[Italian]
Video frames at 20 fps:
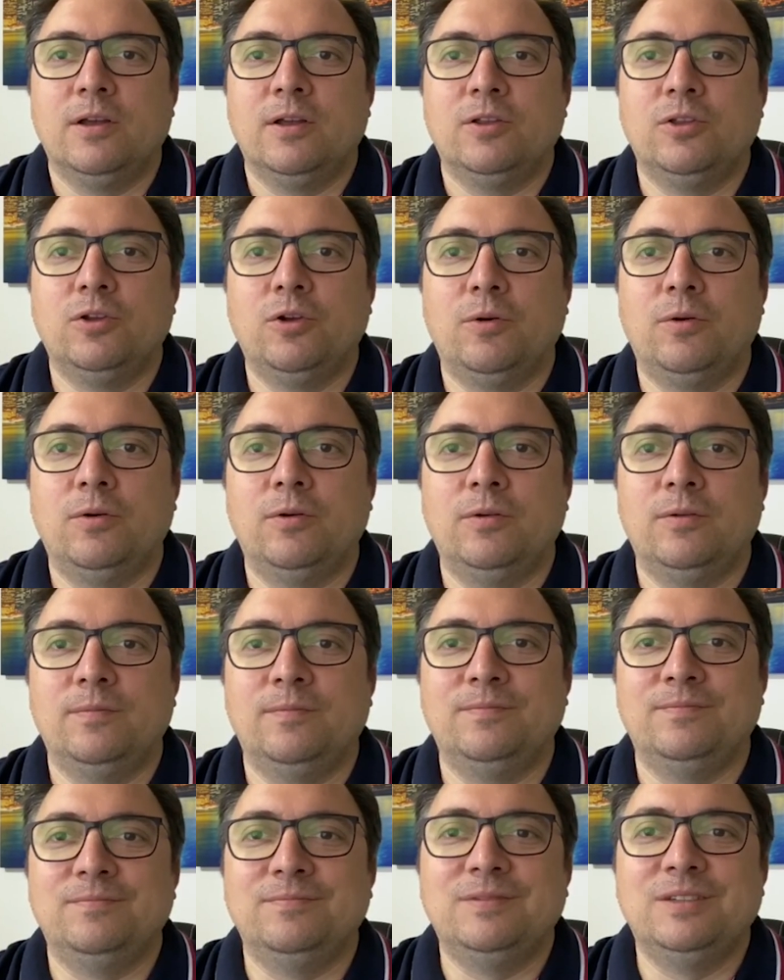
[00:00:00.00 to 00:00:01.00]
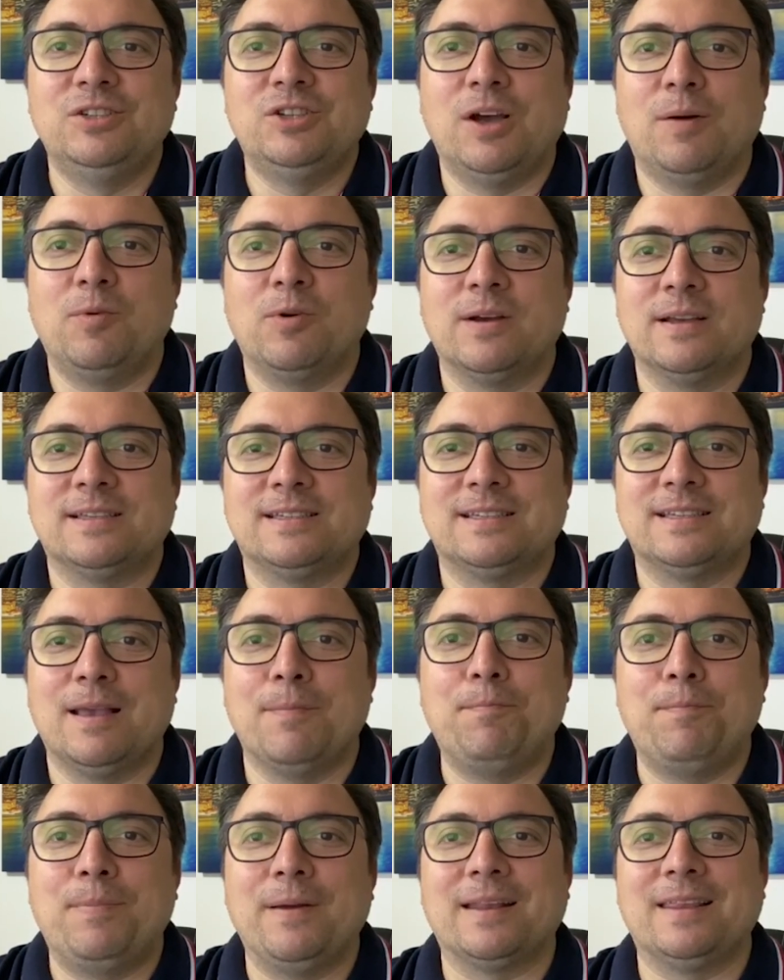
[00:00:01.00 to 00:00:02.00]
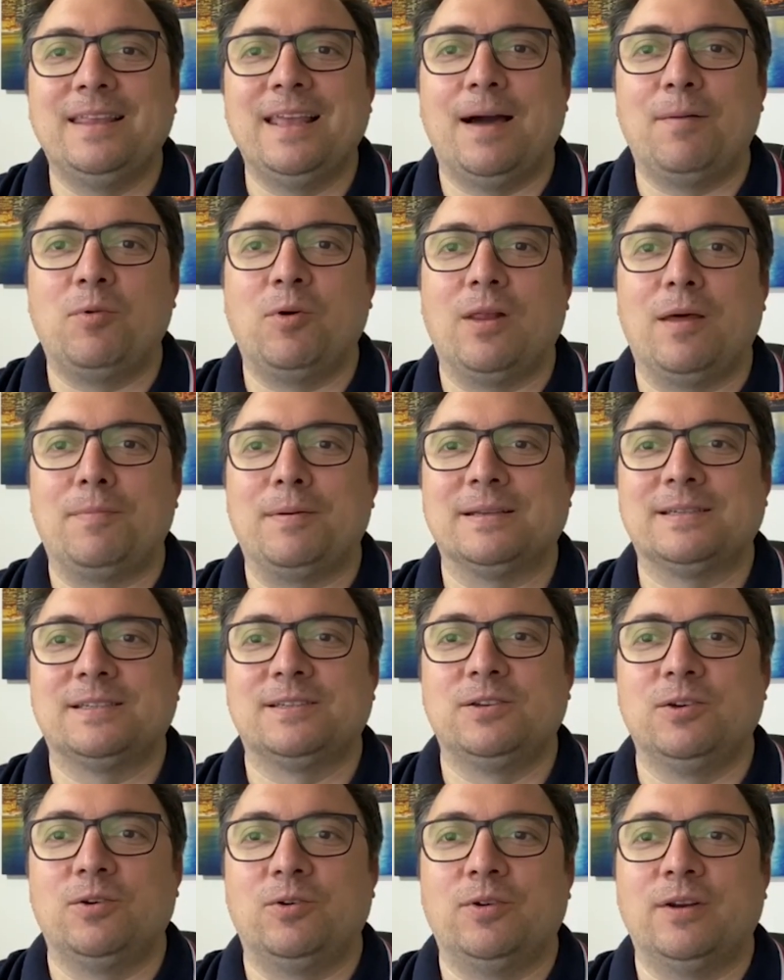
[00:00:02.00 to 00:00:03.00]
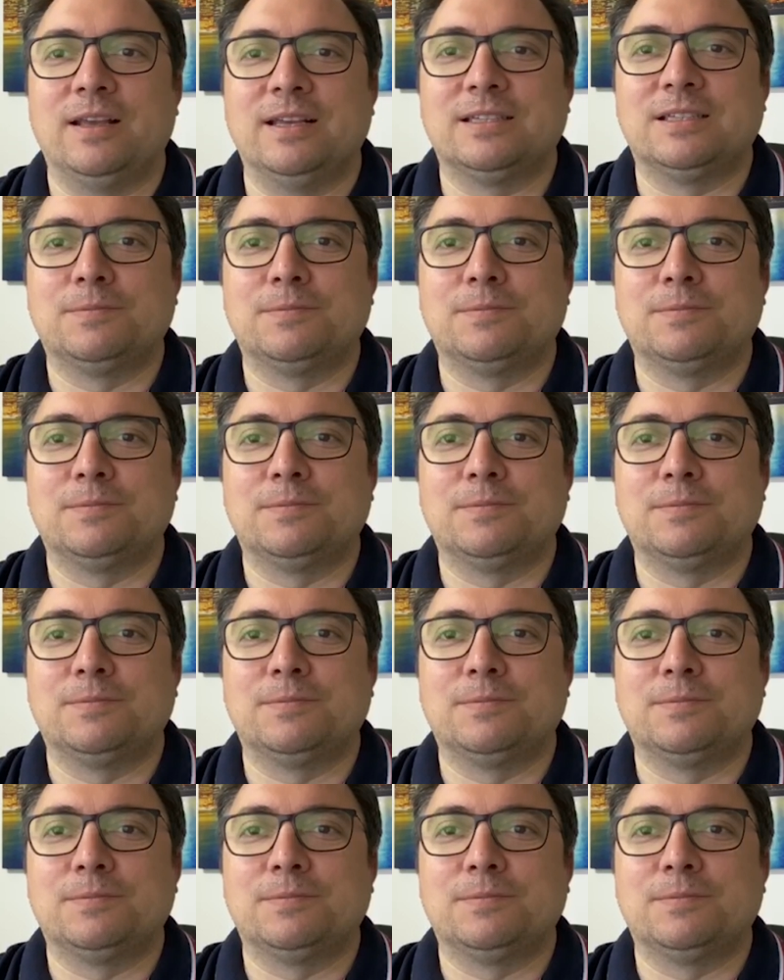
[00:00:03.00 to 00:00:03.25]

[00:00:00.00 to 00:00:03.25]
do, ehm, diciamo che se perdiamo la passione,